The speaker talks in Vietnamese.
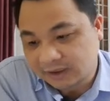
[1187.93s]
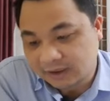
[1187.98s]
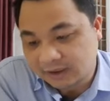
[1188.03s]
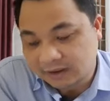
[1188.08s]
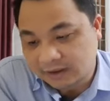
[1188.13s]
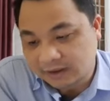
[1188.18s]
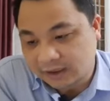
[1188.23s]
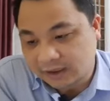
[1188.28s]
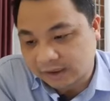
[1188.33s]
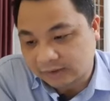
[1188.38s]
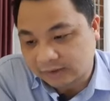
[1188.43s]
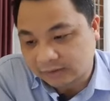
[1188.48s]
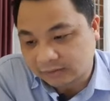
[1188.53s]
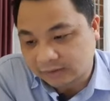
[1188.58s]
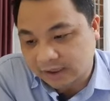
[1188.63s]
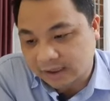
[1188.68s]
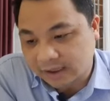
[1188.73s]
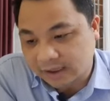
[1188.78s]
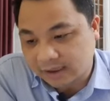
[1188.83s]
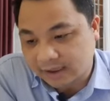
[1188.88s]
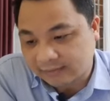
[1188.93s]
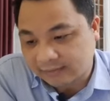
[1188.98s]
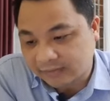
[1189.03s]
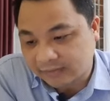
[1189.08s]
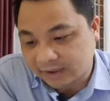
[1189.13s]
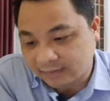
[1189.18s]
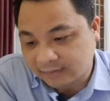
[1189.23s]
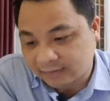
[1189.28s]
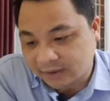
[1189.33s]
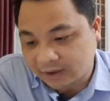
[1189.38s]
À, chúng ta làm
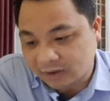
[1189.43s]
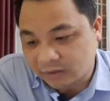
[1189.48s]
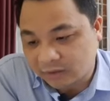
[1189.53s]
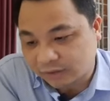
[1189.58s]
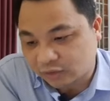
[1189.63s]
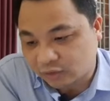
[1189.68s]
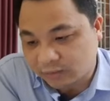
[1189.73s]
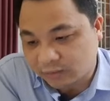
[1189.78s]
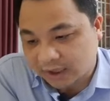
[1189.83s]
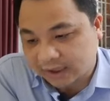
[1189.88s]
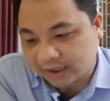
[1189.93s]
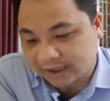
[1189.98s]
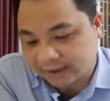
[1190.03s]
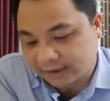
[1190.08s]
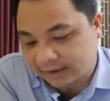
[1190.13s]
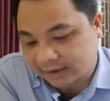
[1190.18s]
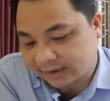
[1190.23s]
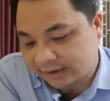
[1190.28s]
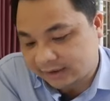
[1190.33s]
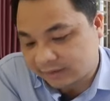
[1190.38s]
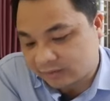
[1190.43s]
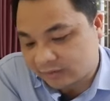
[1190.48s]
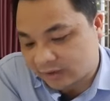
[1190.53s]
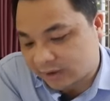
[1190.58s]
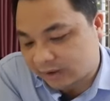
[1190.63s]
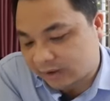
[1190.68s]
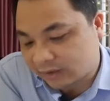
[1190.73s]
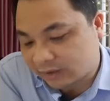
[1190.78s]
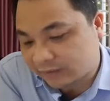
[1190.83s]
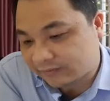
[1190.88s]
tiếp câu hỏi số 7 liên
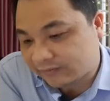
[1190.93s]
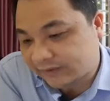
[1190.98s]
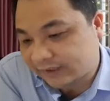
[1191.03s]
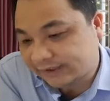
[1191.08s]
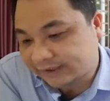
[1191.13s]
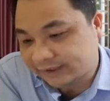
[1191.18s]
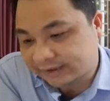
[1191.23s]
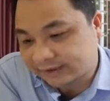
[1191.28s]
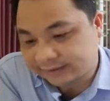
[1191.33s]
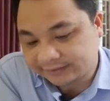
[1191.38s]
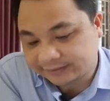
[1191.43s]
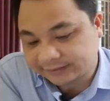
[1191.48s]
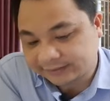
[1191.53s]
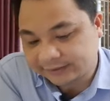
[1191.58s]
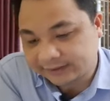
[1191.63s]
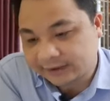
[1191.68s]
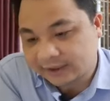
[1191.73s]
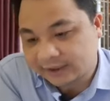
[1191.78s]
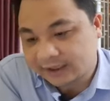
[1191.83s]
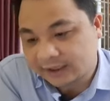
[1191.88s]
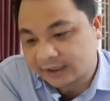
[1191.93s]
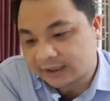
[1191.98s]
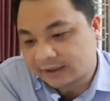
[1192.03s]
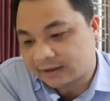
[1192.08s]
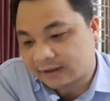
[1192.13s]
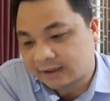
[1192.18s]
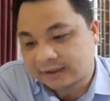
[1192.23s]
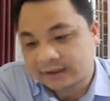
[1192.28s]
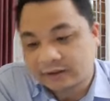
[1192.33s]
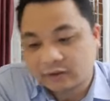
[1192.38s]
quan đến luật viên chức.
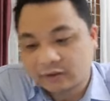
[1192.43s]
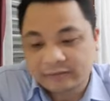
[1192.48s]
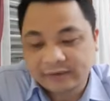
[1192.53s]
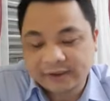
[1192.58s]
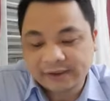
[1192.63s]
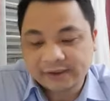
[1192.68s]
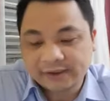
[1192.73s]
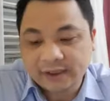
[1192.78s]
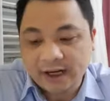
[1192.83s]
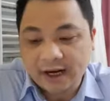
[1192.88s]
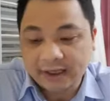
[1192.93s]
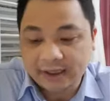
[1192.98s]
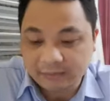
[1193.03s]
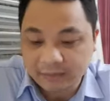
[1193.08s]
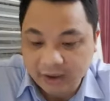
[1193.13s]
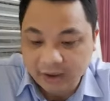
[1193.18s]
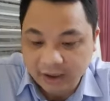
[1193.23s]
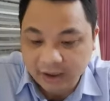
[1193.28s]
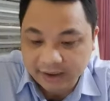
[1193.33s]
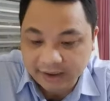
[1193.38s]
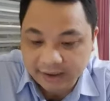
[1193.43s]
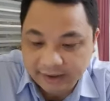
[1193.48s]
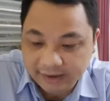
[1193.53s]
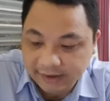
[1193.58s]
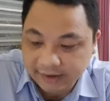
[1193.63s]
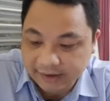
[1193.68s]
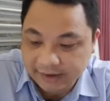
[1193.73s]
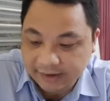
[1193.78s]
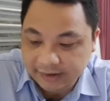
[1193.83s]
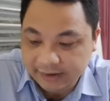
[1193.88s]
À, theo luật viên chức 2.10
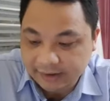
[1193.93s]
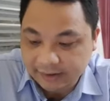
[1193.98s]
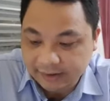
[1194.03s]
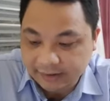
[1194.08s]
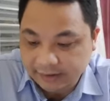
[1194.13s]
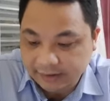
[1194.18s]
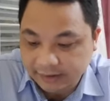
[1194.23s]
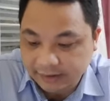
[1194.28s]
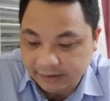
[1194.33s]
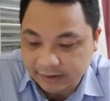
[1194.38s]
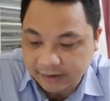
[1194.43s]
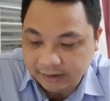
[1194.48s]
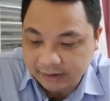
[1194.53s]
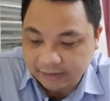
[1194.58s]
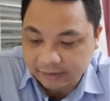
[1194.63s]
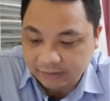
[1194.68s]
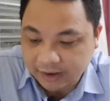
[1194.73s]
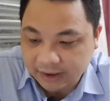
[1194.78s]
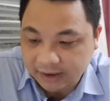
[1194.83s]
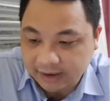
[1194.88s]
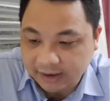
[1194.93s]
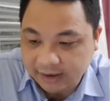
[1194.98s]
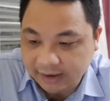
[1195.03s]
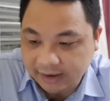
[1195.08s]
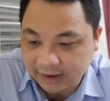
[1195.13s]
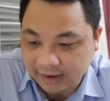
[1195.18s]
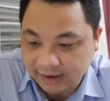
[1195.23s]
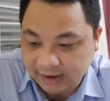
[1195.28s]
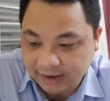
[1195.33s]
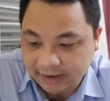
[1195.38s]
thì à, chúng ta thấy
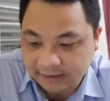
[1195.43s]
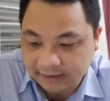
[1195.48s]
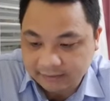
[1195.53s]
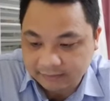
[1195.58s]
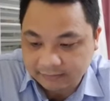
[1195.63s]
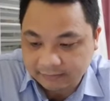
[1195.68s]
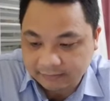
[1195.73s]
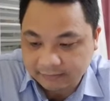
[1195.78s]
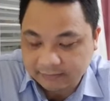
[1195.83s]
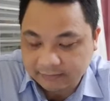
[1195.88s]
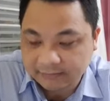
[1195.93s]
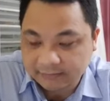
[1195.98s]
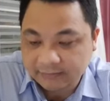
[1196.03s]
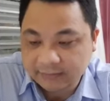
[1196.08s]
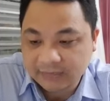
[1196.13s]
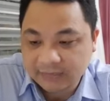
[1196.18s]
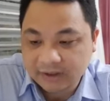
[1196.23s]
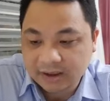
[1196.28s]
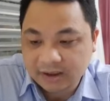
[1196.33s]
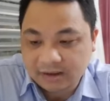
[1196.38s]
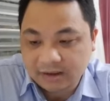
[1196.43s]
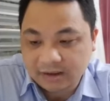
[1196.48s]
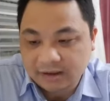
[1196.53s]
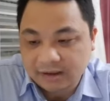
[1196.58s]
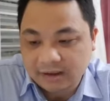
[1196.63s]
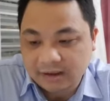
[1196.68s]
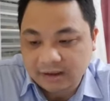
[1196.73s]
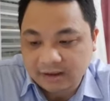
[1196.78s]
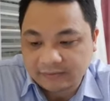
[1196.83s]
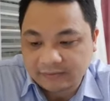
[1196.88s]
là
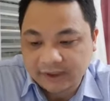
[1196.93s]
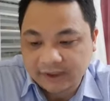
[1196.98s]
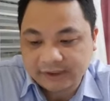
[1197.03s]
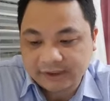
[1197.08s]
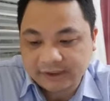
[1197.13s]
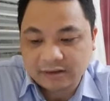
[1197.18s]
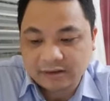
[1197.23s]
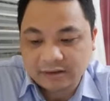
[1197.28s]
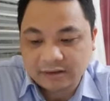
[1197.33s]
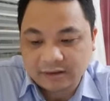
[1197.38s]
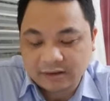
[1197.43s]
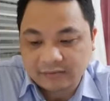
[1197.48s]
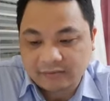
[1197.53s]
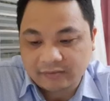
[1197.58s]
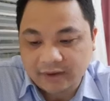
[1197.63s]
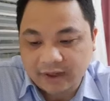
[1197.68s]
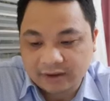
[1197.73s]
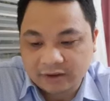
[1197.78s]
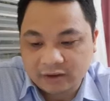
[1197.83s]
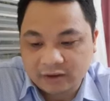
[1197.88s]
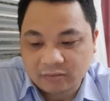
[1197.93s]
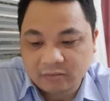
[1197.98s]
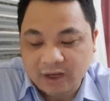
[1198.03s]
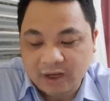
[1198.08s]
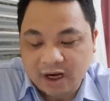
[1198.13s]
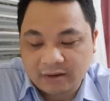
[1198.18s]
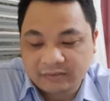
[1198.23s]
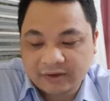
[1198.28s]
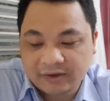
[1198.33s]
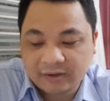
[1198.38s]
à, viên chức phải thông
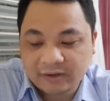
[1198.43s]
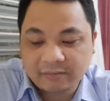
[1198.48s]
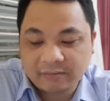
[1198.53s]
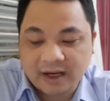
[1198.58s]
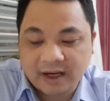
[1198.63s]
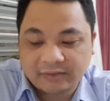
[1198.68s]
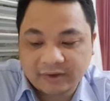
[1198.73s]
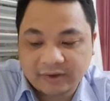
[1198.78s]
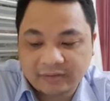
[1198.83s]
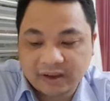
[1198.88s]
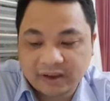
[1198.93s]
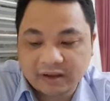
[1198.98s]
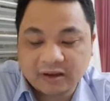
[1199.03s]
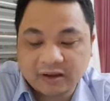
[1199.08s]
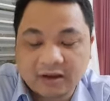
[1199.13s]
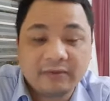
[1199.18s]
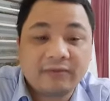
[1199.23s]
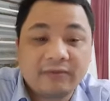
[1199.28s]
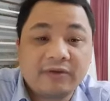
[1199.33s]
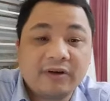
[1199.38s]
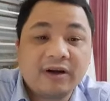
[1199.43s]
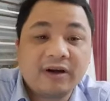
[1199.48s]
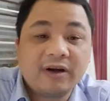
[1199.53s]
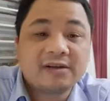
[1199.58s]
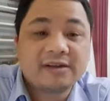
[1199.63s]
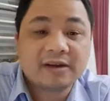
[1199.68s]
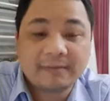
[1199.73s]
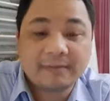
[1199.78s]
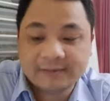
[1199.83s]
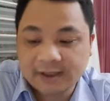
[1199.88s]
báo bằng văn bản về việc đơn phương
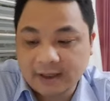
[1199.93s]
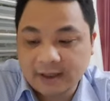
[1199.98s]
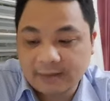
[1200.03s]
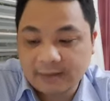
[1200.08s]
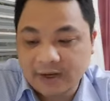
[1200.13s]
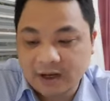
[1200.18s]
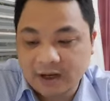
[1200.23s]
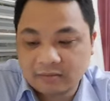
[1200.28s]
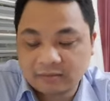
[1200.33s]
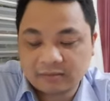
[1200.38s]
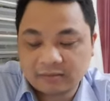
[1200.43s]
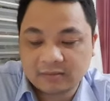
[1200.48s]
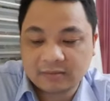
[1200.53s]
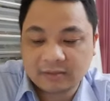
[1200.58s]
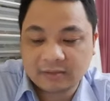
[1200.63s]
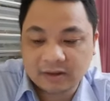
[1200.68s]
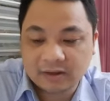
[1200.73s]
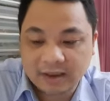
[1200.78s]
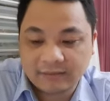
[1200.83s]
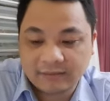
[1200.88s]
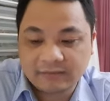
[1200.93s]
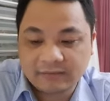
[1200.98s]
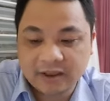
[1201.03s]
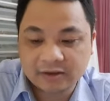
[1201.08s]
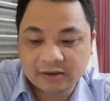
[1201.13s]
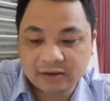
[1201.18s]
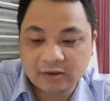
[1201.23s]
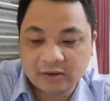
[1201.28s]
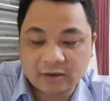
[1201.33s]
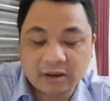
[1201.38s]
chấm dứt hợp đồng làm việc
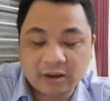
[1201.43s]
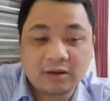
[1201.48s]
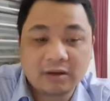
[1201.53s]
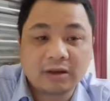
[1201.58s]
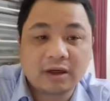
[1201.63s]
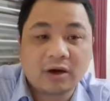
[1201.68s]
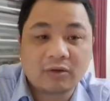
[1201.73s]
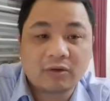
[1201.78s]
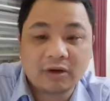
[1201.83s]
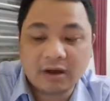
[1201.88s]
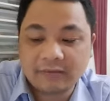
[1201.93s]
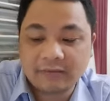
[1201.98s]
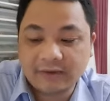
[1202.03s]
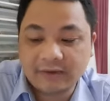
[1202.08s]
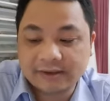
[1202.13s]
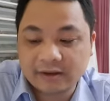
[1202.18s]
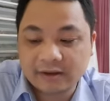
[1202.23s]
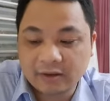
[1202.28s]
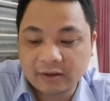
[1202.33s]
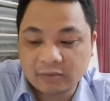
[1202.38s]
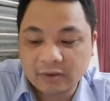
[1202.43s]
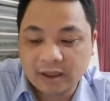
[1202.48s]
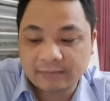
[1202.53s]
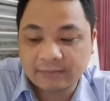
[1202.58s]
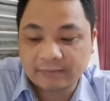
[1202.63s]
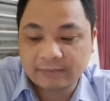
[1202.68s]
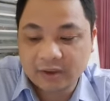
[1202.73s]
cho người đứng đầu đơn vị sự công lập